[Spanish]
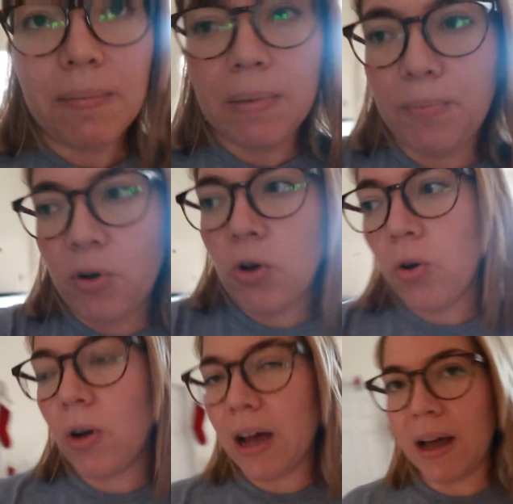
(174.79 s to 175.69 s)
Me
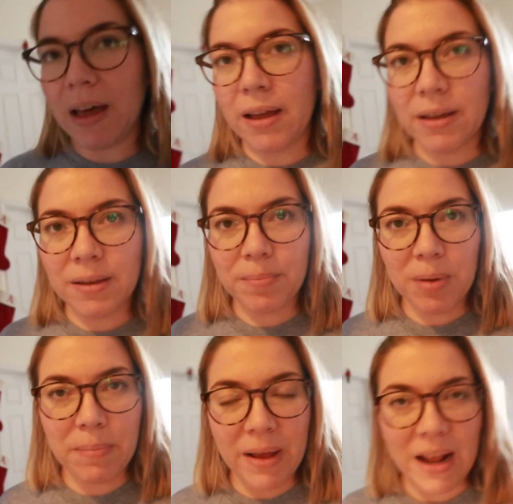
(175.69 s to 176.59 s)
pongo a
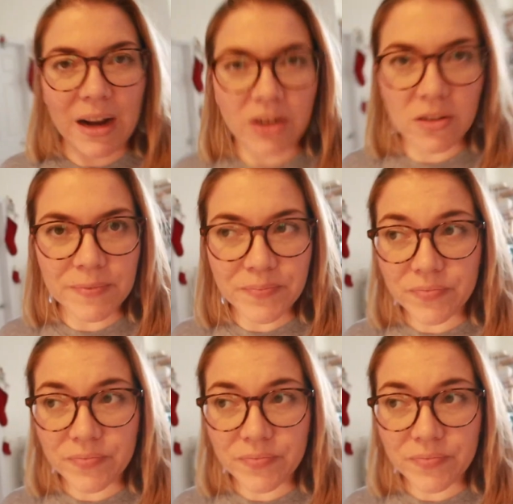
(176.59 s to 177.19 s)
prepararlo